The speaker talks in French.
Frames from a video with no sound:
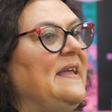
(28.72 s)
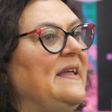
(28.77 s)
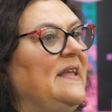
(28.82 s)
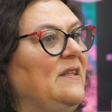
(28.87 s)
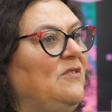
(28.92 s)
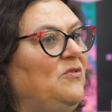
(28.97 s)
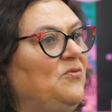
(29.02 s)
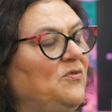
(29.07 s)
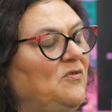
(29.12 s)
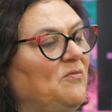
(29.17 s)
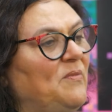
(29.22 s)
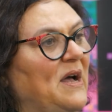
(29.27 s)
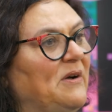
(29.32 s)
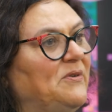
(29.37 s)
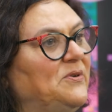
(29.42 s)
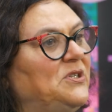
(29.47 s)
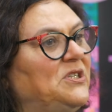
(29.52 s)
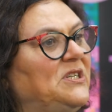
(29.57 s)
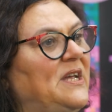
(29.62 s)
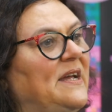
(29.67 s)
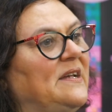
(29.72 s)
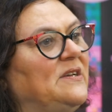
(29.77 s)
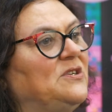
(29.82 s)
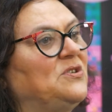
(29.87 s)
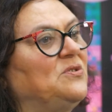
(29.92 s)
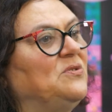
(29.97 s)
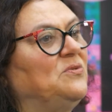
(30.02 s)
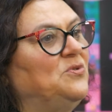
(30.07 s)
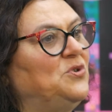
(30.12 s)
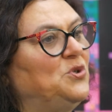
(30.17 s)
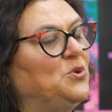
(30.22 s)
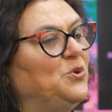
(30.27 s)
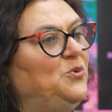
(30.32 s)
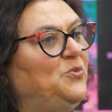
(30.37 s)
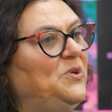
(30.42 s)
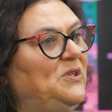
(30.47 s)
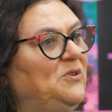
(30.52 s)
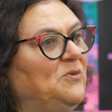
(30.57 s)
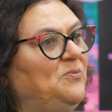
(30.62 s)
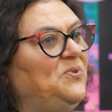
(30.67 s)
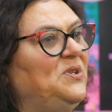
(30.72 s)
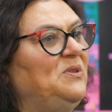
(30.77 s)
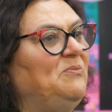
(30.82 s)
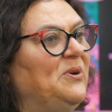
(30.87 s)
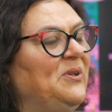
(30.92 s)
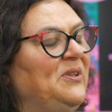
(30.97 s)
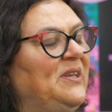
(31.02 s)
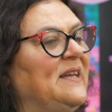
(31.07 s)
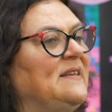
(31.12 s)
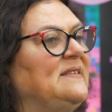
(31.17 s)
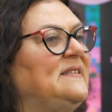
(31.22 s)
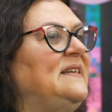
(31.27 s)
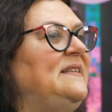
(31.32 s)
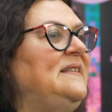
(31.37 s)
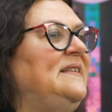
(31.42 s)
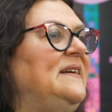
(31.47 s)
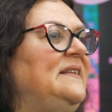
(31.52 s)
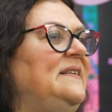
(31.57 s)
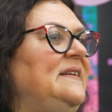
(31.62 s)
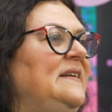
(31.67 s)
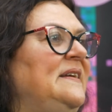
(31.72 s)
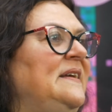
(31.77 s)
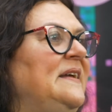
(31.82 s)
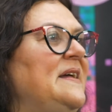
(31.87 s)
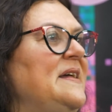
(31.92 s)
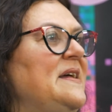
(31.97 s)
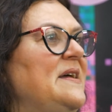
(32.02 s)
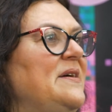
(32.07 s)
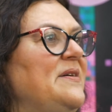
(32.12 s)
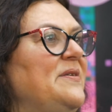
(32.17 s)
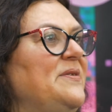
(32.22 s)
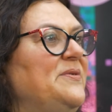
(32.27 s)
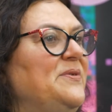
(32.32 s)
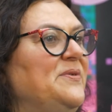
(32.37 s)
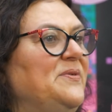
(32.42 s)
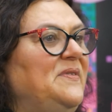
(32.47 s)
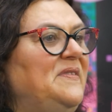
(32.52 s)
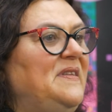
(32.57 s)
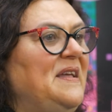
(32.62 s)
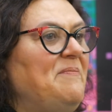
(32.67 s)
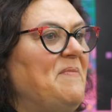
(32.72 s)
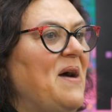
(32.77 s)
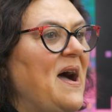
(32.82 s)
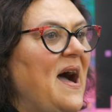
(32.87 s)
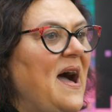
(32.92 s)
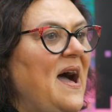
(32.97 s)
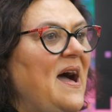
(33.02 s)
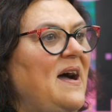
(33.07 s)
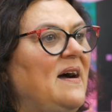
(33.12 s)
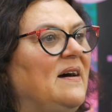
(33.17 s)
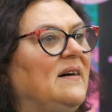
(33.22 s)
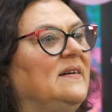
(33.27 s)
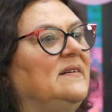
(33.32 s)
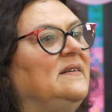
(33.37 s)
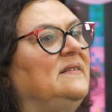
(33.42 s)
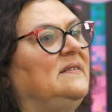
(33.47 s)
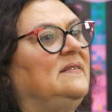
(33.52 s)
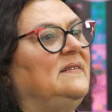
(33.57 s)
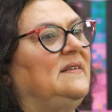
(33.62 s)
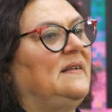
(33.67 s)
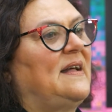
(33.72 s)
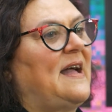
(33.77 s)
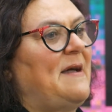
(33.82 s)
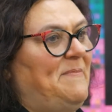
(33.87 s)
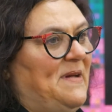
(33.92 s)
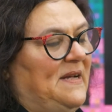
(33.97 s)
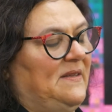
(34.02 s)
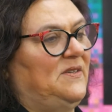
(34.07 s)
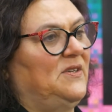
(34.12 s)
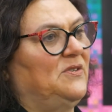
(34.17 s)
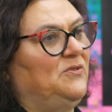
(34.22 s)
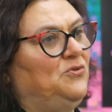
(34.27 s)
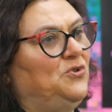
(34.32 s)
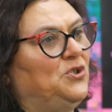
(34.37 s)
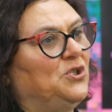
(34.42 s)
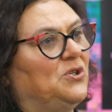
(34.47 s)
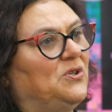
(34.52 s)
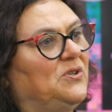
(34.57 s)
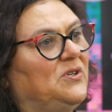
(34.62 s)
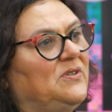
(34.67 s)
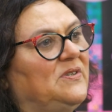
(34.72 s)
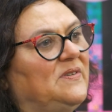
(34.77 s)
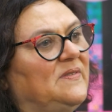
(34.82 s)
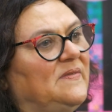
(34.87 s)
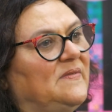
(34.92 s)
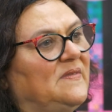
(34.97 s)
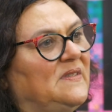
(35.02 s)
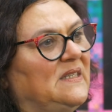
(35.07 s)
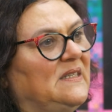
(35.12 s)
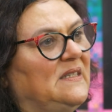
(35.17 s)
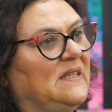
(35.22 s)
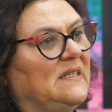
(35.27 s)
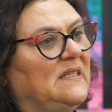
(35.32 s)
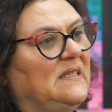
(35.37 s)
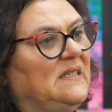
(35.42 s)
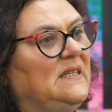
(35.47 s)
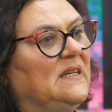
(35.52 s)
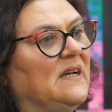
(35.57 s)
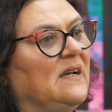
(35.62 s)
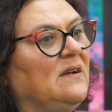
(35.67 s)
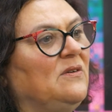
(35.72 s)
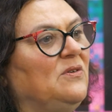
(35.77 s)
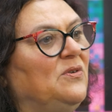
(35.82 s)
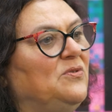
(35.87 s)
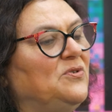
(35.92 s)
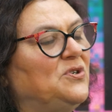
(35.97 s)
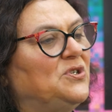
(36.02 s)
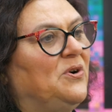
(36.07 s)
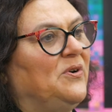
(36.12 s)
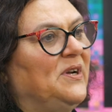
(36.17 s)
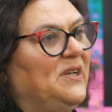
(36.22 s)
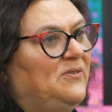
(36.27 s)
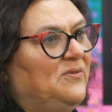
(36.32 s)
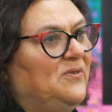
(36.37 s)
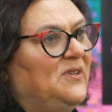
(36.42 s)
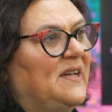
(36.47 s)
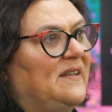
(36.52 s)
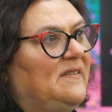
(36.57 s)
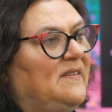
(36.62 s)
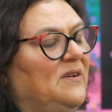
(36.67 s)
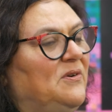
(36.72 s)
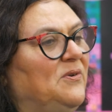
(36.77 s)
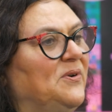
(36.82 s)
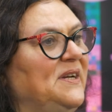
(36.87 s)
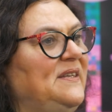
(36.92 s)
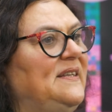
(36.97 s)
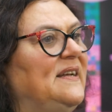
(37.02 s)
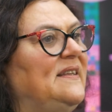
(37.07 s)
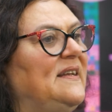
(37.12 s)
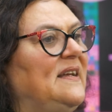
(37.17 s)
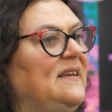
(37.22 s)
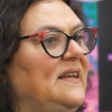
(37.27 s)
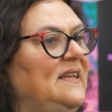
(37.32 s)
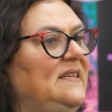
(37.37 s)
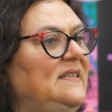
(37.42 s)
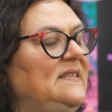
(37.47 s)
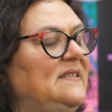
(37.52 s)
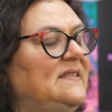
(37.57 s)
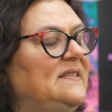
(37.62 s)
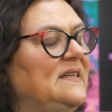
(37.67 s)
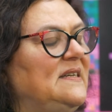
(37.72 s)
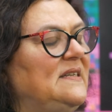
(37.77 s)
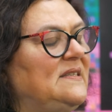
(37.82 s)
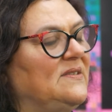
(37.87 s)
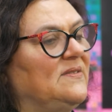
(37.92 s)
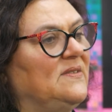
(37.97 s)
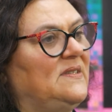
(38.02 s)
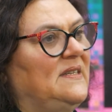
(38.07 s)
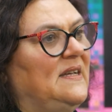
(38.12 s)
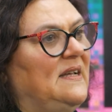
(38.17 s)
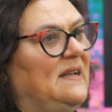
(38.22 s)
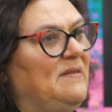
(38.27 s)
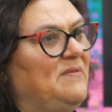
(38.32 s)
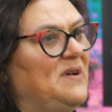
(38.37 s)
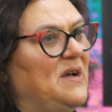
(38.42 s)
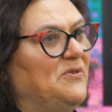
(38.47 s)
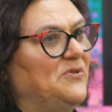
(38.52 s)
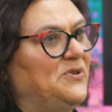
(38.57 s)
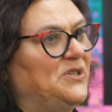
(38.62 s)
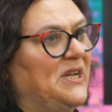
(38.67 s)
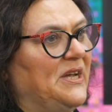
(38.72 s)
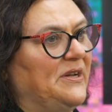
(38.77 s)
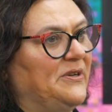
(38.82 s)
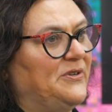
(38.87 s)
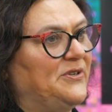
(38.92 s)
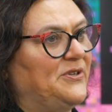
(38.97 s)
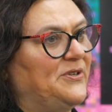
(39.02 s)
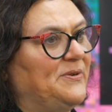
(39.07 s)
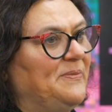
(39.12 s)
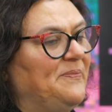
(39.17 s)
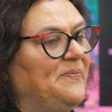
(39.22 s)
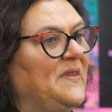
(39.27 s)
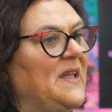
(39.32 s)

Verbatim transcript: Et toute ma recherche aujourd'hui, depuis une bonne quinzaine d'années, euh, démarre à partir du genre, c'est-à-dire que le genre est une catégorie d'analyse essentielle à ma recherche.